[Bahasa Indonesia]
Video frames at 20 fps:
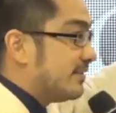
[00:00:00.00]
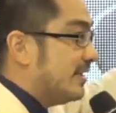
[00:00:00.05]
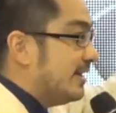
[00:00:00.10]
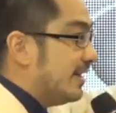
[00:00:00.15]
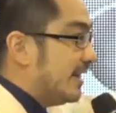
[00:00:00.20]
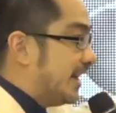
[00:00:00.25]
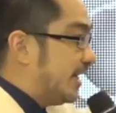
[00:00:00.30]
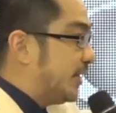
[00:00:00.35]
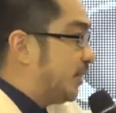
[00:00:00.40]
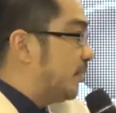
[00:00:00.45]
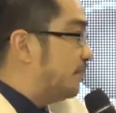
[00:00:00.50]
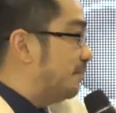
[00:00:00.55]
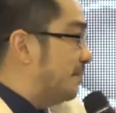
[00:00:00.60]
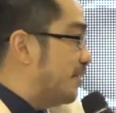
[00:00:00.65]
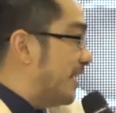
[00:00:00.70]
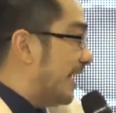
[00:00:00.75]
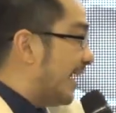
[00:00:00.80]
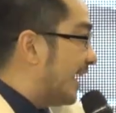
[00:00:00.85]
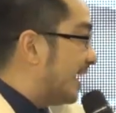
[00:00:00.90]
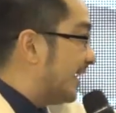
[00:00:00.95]
Hidupmu
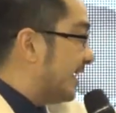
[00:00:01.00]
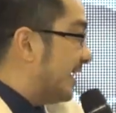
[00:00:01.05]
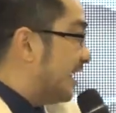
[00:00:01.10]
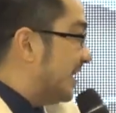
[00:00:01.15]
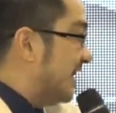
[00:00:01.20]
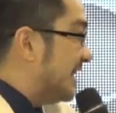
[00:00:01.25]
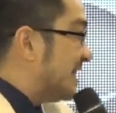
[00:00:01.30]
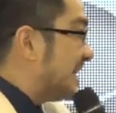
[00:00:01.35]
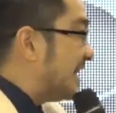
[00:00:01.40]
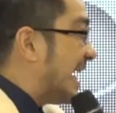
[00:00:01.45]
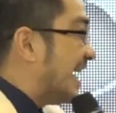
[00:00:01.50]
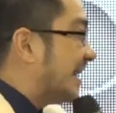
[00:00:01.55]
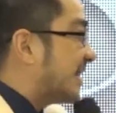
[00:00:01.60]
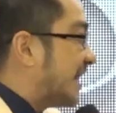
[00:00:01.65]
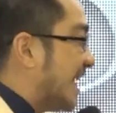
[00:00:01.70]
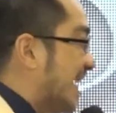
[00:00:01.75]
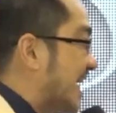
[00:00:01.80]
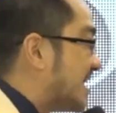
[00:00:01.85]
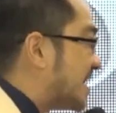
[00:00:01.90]
hari ini nothing